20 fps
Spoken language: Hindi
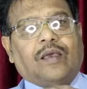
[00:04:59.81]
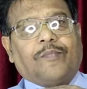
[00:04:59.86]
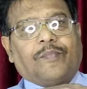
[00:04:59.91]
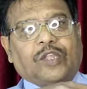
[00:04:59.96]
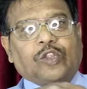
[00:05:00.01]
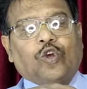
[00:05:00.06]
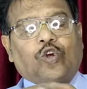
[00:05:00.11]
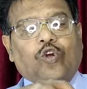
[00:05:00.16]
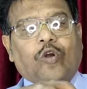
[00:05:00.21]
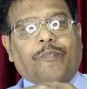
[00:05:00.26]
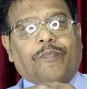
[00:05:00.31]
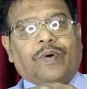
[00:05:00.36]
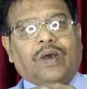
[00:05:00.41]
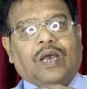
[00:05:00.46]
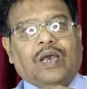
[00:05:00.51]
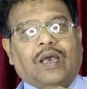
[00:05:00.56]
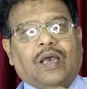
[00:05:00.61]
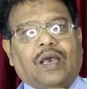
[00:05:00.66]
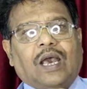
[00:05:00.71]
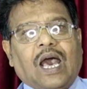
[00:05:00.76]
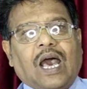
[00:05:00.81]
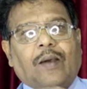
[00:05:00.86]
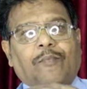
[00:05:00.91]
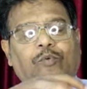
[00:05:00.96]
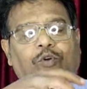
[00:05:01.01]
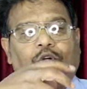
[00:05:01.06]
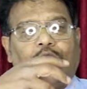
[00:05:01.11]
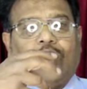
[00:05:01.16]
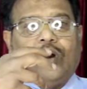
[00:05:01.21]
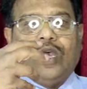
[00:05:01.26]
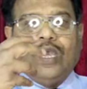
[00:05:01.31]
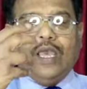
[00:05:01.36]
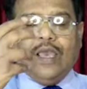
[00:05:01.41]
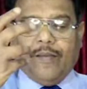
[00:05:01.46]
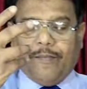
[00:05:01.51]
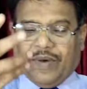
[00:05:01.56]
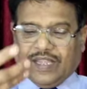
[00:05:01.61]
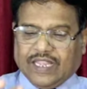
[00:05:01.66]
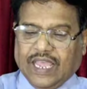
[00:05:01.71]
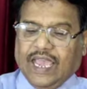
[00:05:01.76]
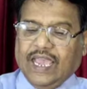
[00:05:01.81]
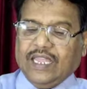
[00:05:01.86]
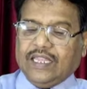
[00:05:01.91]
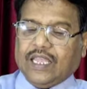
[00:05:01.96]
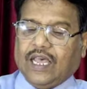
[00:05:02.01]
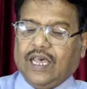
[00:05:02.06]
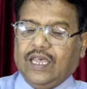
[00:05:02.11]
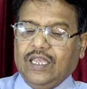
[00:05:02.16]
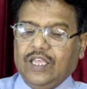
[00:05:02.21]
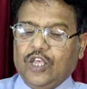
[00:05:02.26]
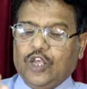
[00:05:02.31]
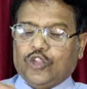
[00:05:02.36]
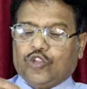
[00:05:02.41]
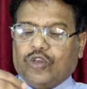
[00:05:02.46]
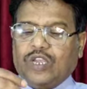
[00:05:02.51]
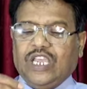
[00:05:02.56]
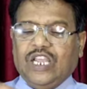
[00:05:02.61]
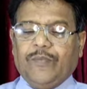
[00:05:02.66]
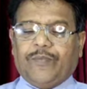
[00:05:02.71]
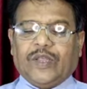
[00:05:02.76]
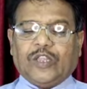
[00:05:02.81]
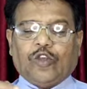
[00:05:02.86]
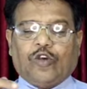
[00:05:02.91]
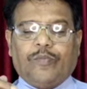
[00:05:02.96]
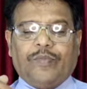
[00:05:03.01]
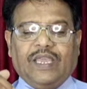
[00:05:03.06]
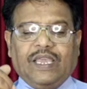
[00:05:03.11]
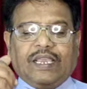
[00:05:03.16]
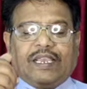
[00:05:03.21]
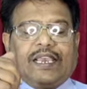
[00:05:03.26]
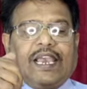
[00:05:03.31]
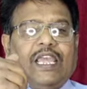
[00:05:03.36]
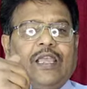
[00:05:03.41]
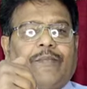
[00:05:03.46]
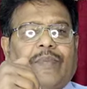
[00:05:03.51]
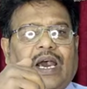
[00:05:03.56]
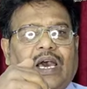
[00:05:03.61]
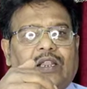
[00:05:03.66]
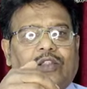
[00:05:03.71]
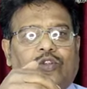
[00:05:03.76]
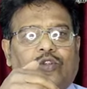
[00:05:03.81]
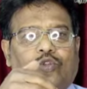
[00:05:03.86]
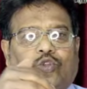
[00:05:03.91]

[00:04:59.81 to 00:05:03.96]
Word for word: पदों को आपको बताया था तो इन पदों में कई बार